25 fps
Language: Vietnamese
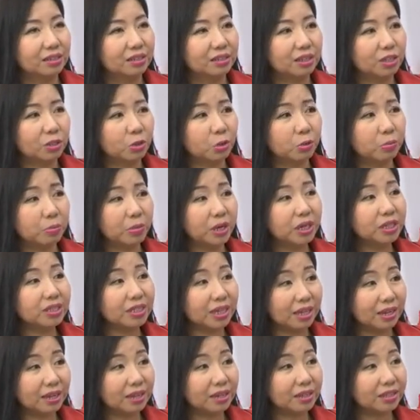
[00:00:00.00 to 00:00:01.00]
thì tôi mới
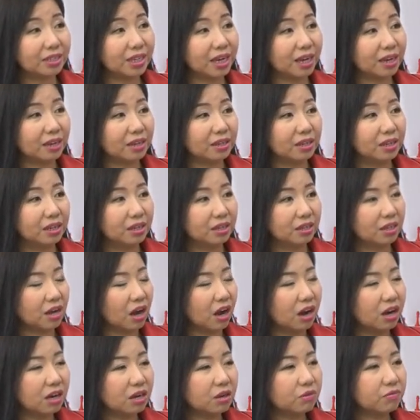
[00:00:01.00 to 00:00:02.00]
trả lời rằng
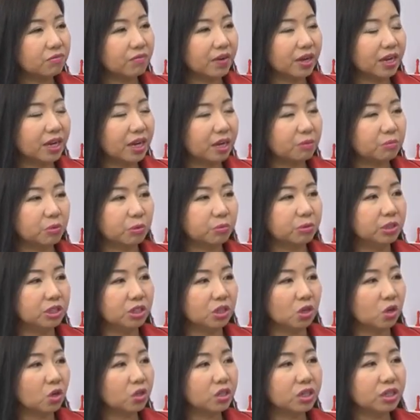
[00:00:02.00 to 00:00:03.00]
đó không phải là một
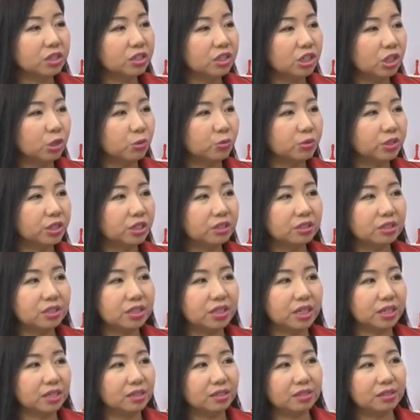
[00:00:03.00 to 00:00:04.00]
người có rất nhiều chứng
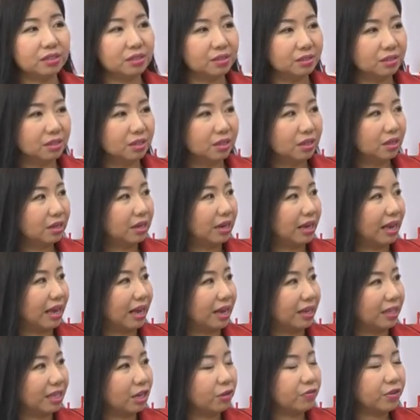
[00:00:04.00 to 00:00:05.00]
chỉ
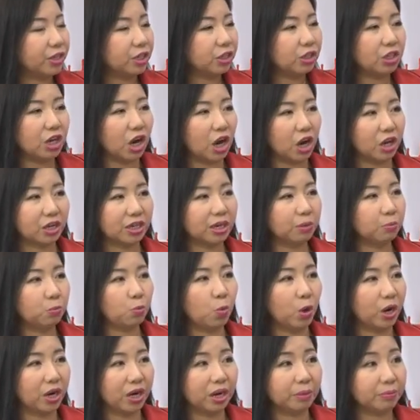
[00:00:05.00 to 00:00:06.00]
là giáo viên giỏi cấp
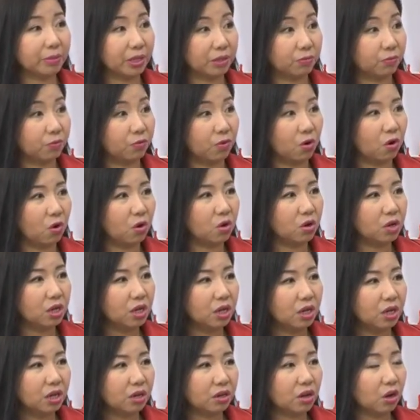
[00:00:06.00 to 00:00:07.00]
quận cấp thành phố
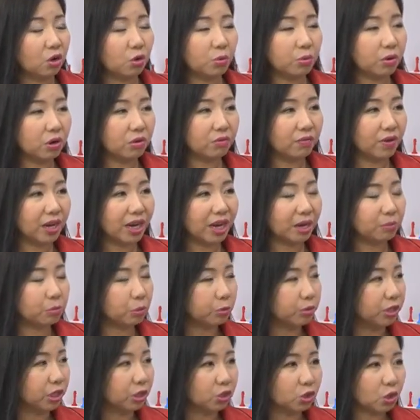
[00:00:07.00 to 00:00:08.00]
đó cũng không phải là
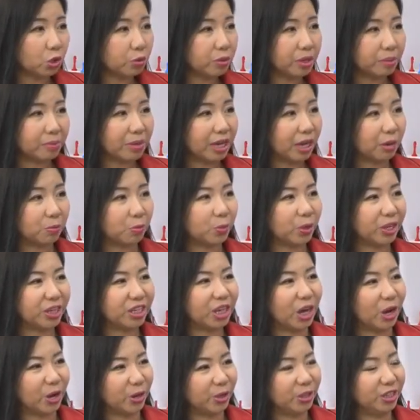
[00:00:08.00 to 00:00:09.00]
một người tốt nghiệp đại học loại
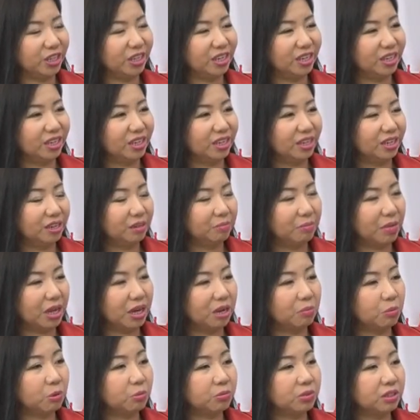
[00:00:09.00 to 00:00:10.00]
giỏi mà
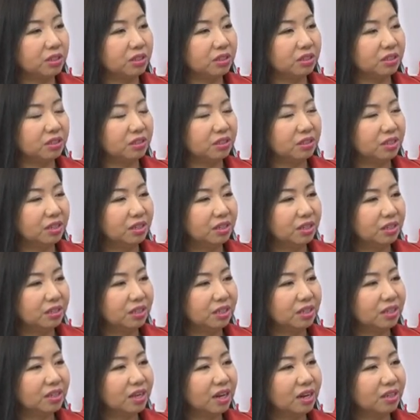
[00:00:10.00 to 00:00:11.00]
là một người
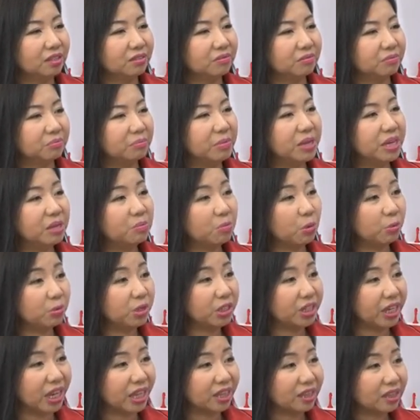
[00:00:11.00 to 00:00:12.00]
chỉ cần biến một
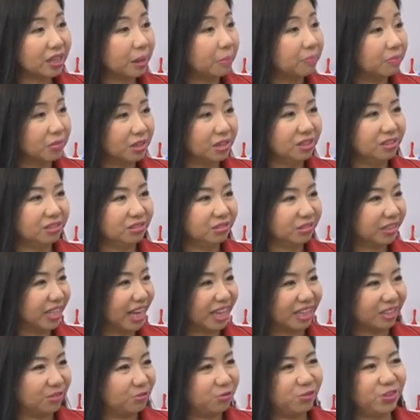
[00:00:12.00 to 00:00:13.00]
đứa trẻ tầm thường
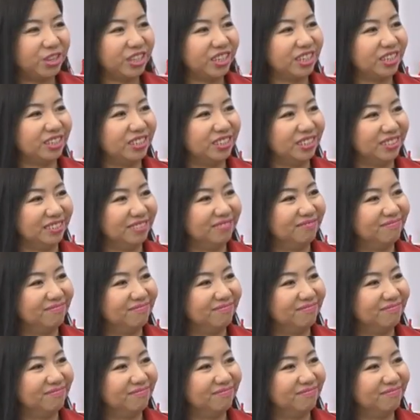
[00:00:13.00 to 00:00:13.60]
thành phi thường